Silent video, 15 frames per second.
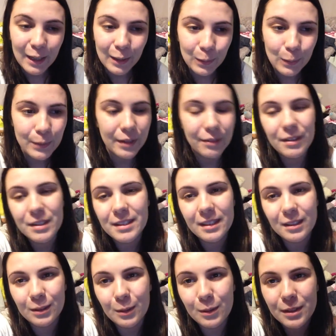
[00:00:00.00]
Ну,
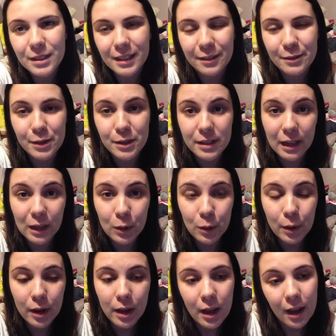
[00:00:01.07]
соответственно, тортик и все
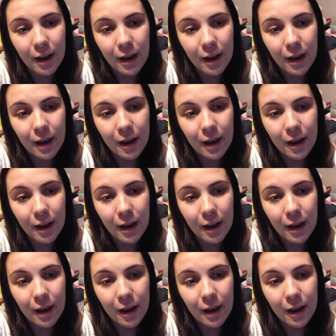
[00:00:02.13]
остальное.